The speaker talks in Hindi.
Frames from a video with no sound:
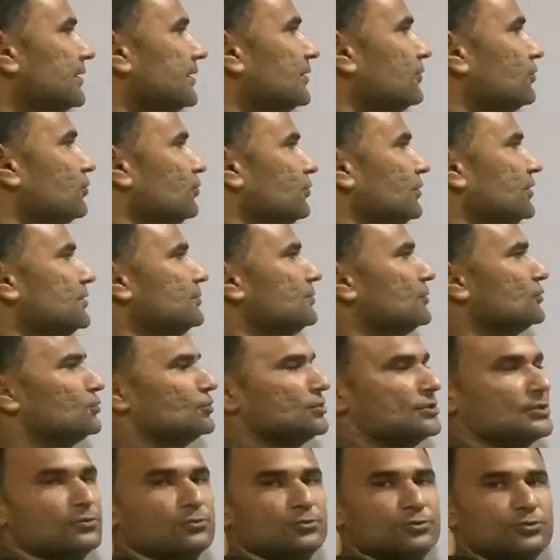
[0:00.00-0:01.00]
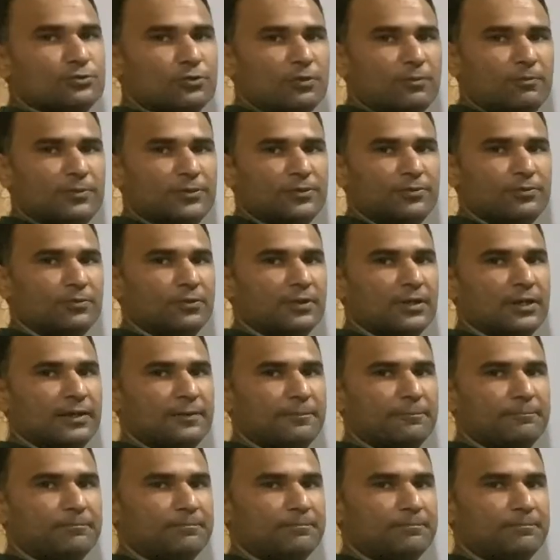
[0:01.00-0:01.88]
देखो इसमें कुछ ना कुछ कॉमन होगा